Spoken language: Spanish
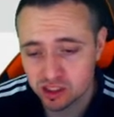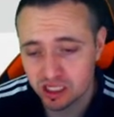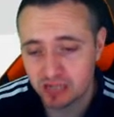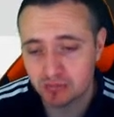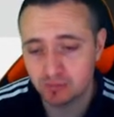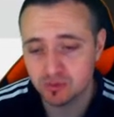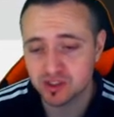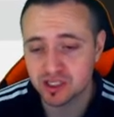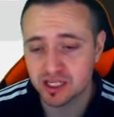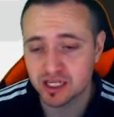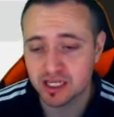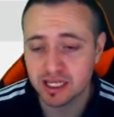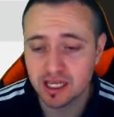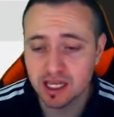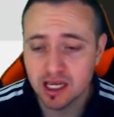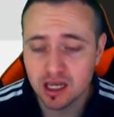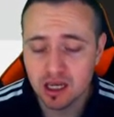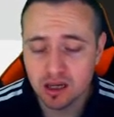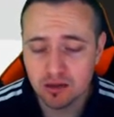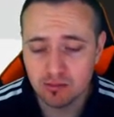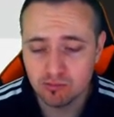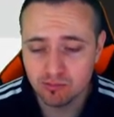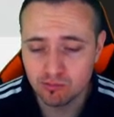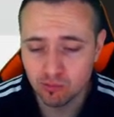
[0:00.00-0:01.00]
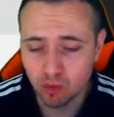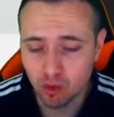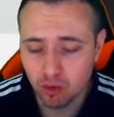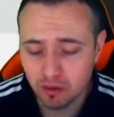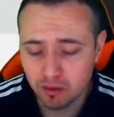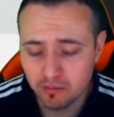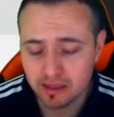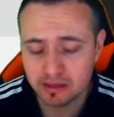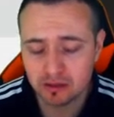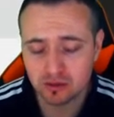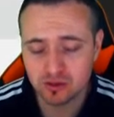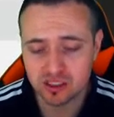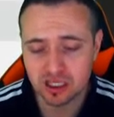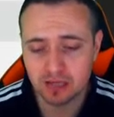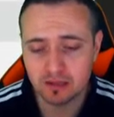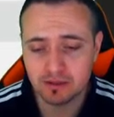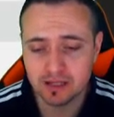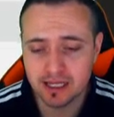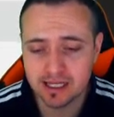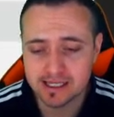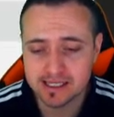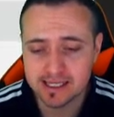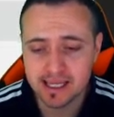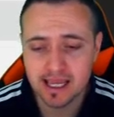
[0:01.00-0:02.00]
Tenemos ahí movimientos
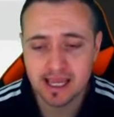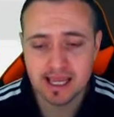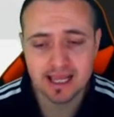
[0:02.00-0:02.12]
hábiles